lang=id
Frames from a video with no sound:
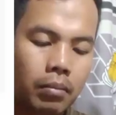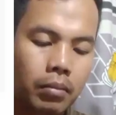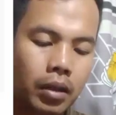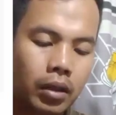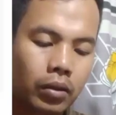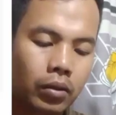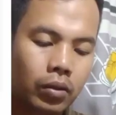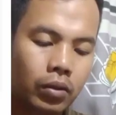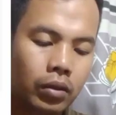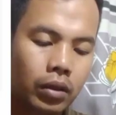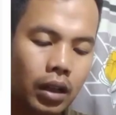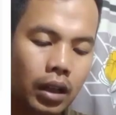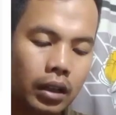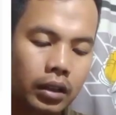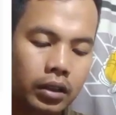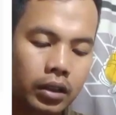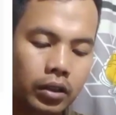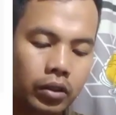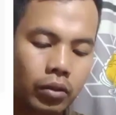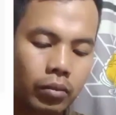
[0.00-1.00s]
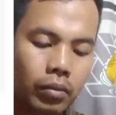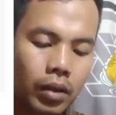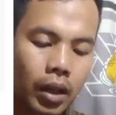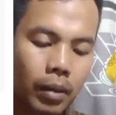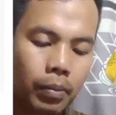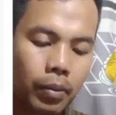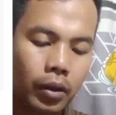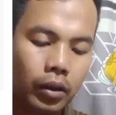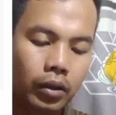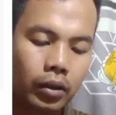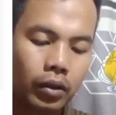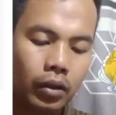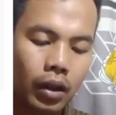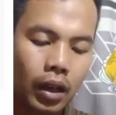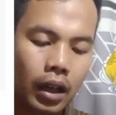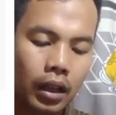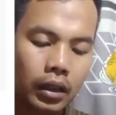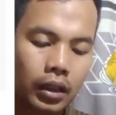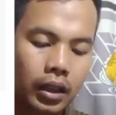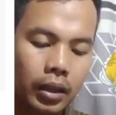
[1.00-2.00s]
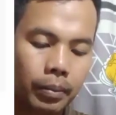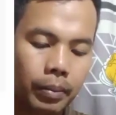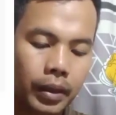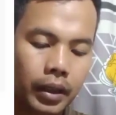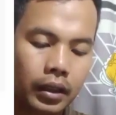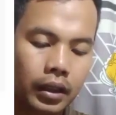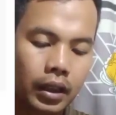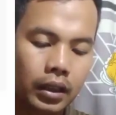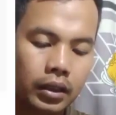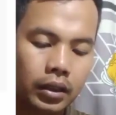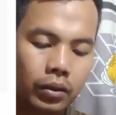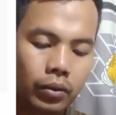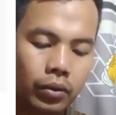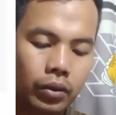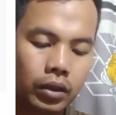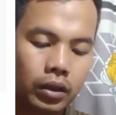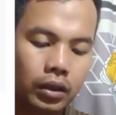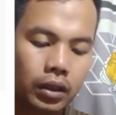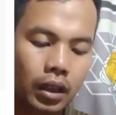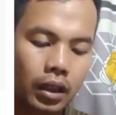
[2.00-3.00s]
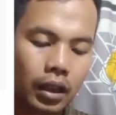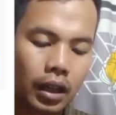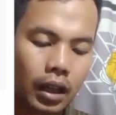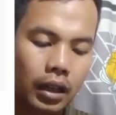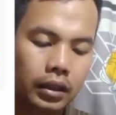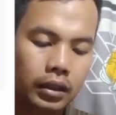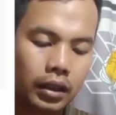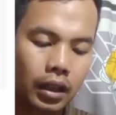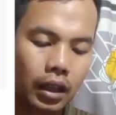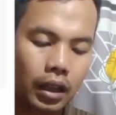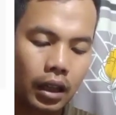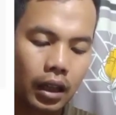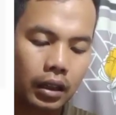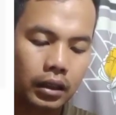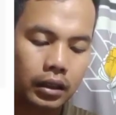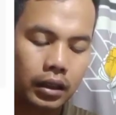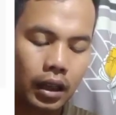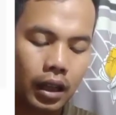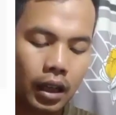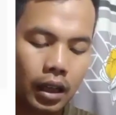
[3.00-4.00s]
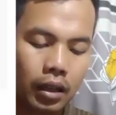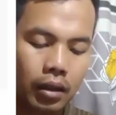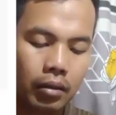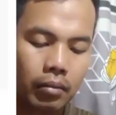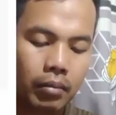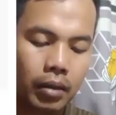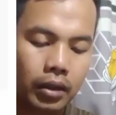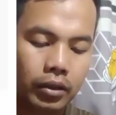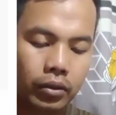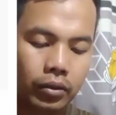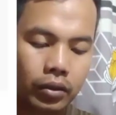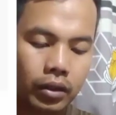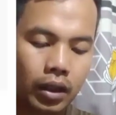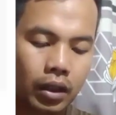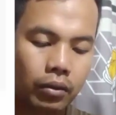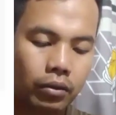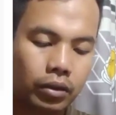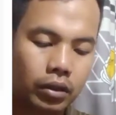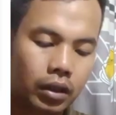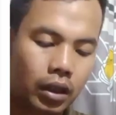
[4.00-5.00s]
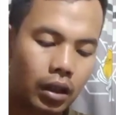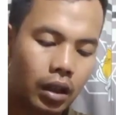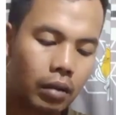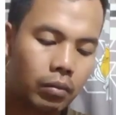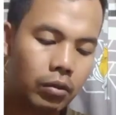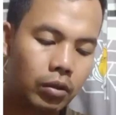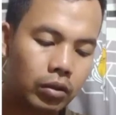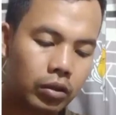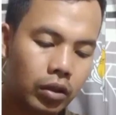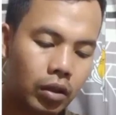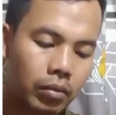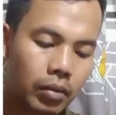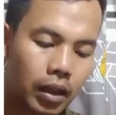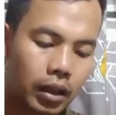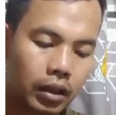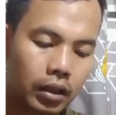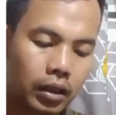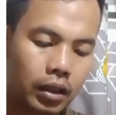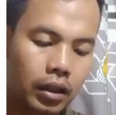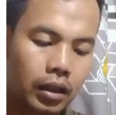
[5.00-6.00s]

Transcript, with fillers: mengunggah sejumlah foto aktivitas Ustadz asal Asahan, maksudnya Ustadz Abdul Somad.